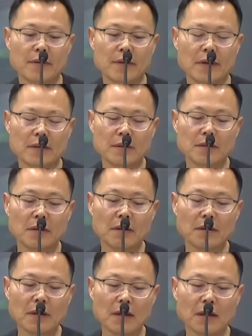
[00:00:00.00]
아, 그
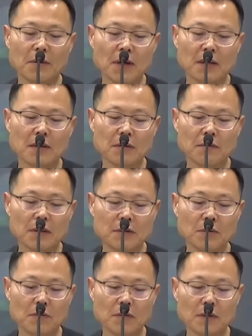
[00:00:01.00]
경계가 환경과
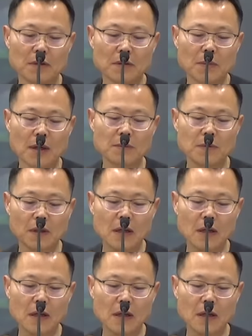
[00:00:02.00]
조건이 마음을